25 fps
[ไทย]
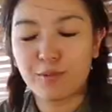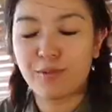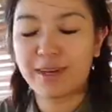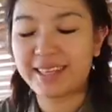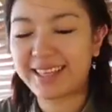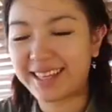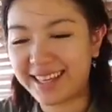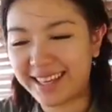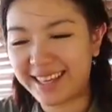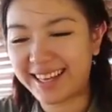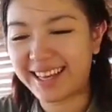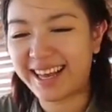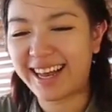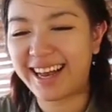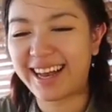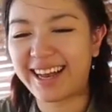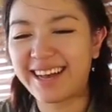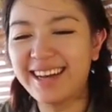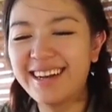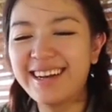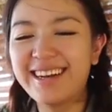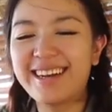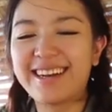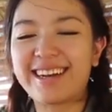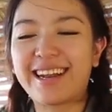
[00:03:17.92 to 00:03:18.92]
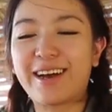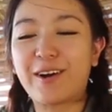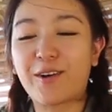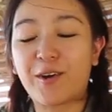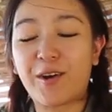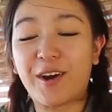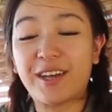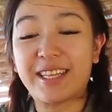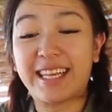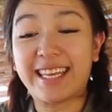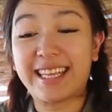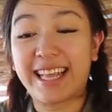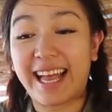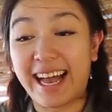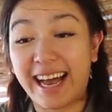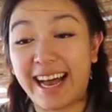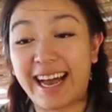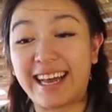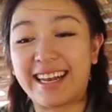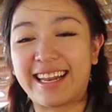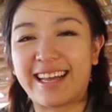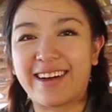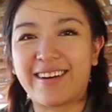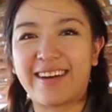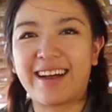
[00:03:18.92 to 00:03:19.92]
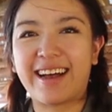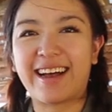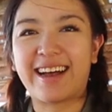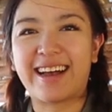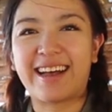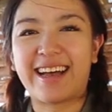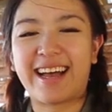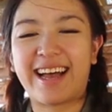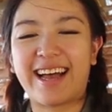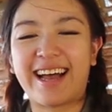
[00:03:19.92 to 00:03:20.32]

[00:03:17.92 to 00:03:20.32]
ดวันนี้ค่ะ เราก็ได้ทานแล้วค่ะ